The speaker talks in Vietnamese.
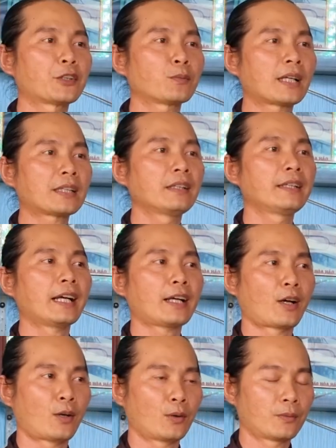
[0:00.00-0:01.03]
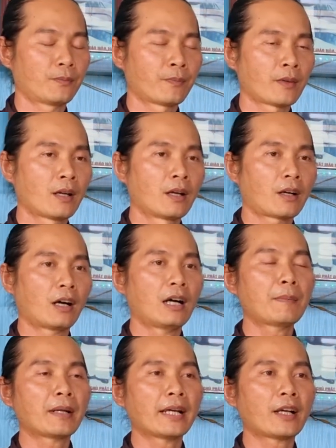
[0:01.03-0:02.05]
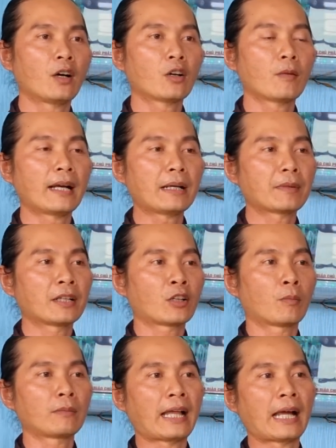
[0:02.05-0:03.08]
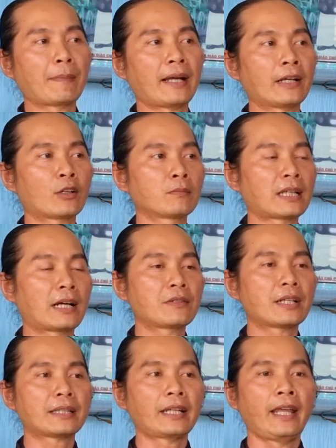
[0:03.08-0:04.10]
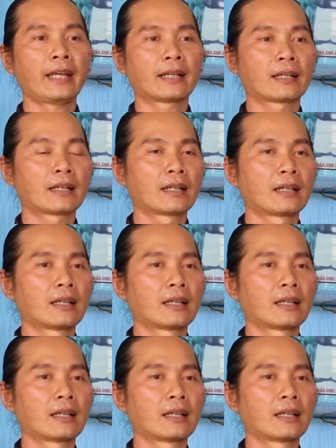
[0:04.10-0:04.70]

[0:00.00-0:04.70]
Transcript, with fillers: là chúng ta chưa giác ngộ. Còn hôm nay con của bác mình cũng làm ăn, cũng tạo ra tiền,